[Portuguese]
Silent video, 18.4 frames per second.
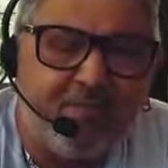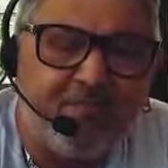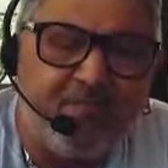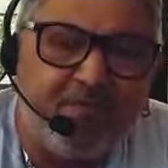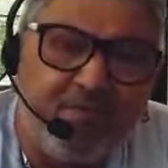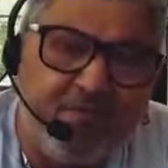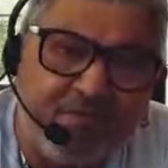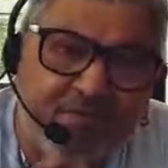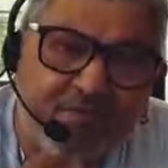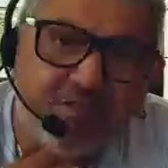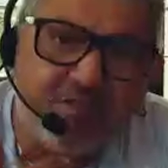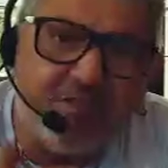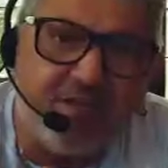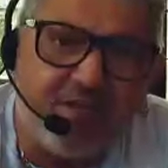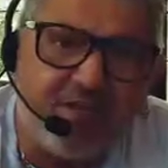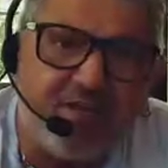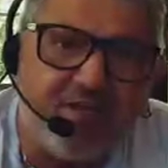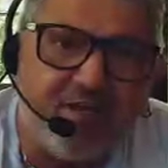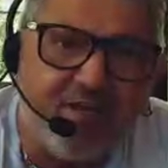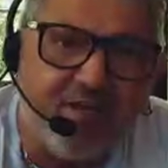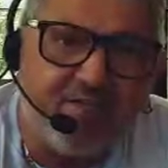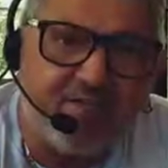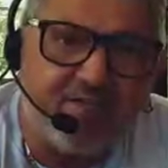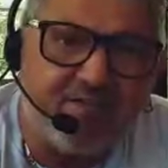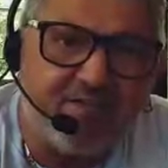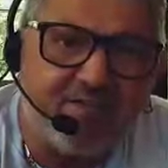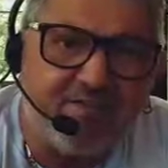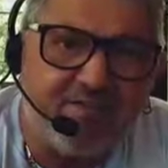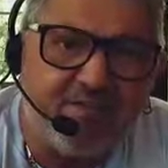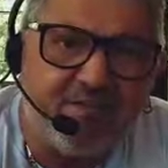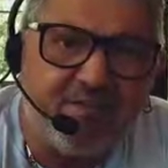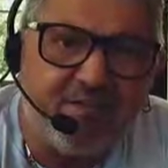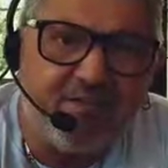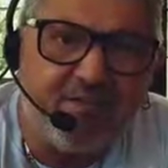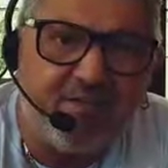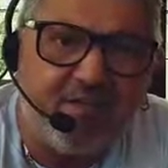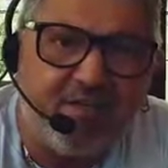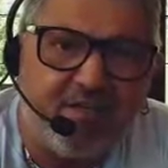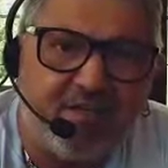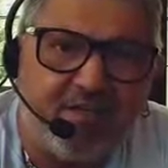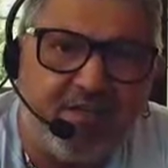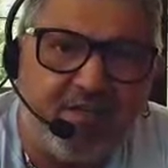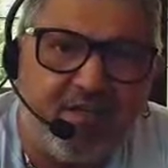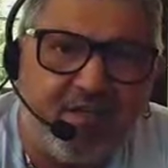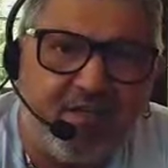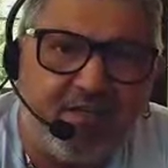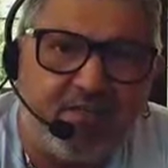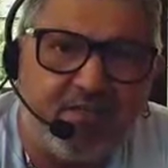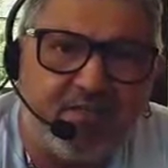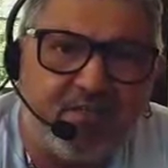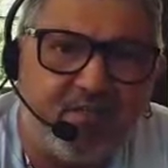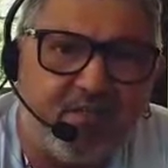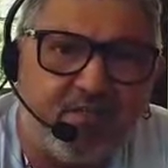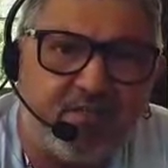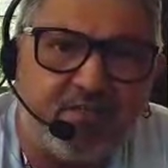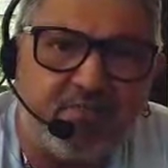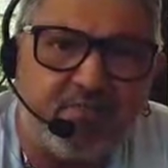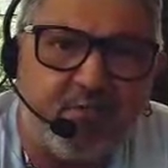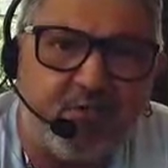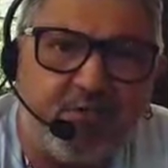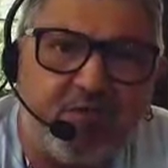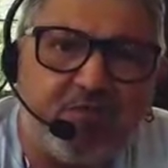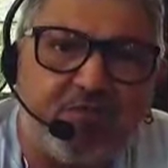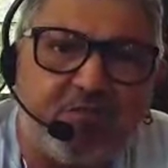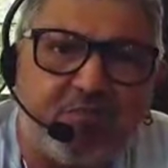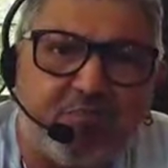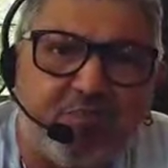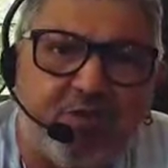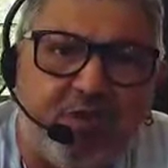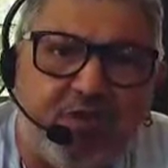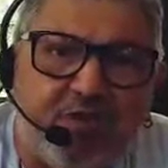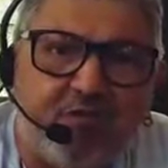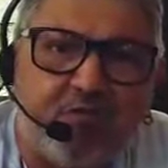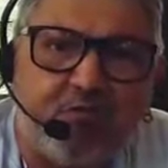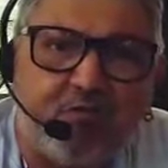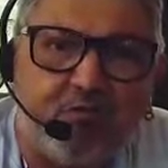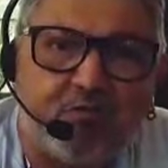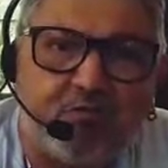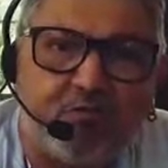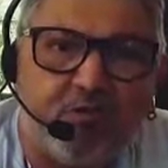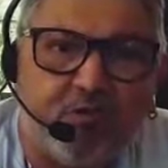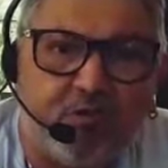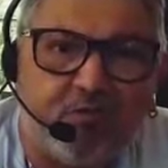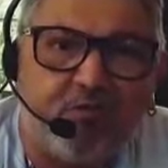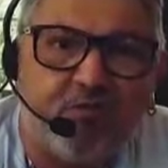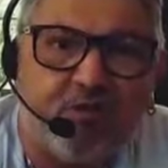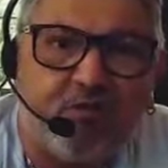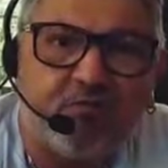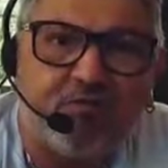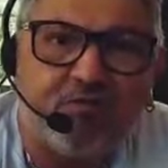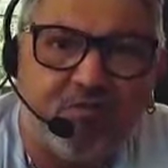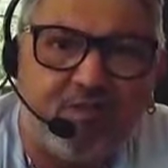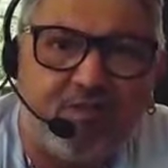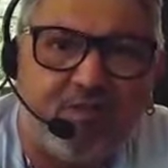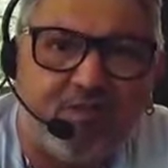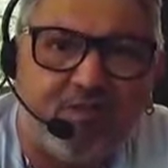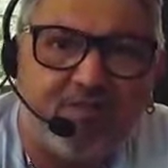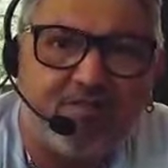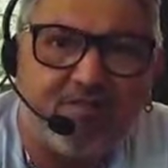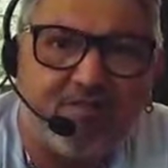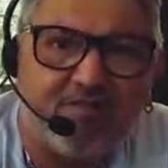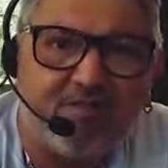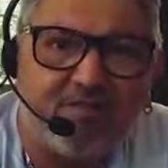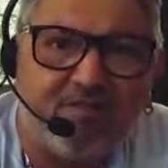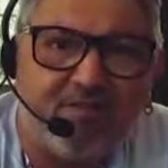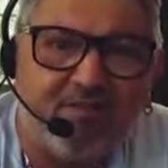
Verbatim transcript: vem visitar Quirais. A Quirais tem as melhores praias do nosso litoral cearense.